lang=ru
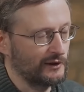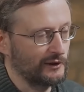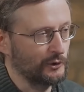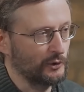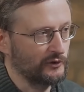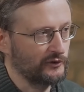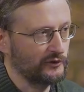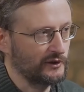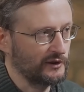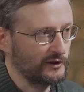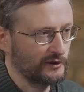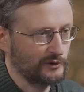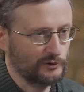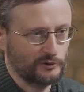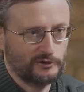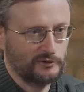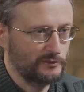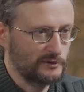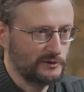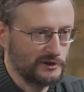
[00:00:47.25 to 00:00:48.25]
религиозные,
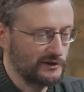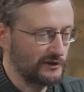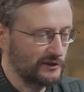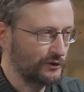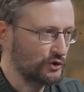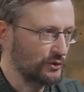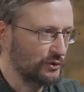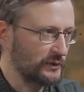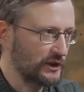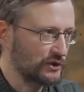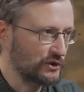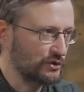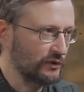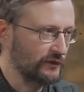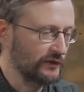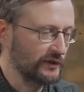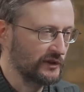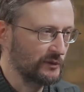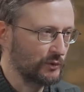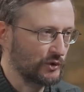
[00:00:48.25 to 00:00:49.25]
которые вообще ни на чем не
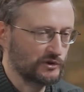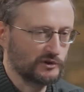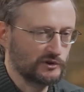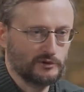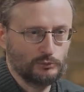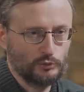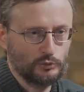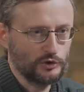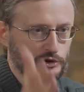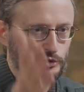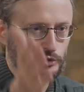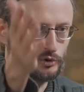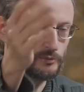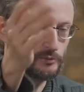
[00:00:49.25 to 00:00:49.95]
основаны. Просто будьте